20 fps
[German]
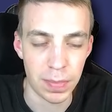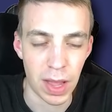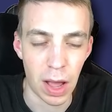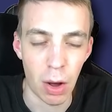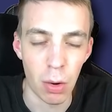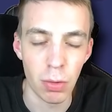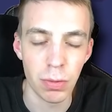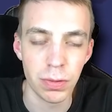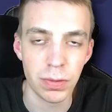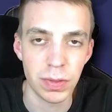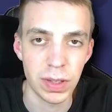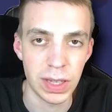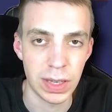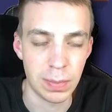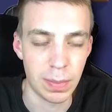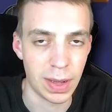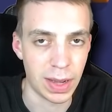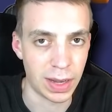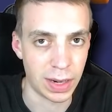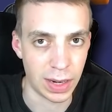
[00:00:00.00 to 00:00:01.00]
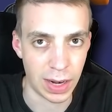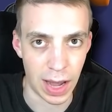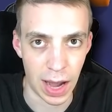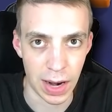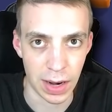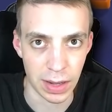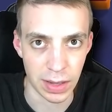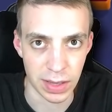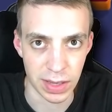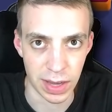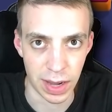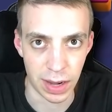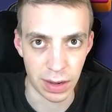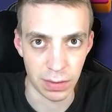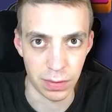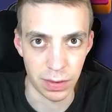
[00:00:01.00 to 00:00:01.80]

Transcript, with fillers: auf eBay Kleinanzeigen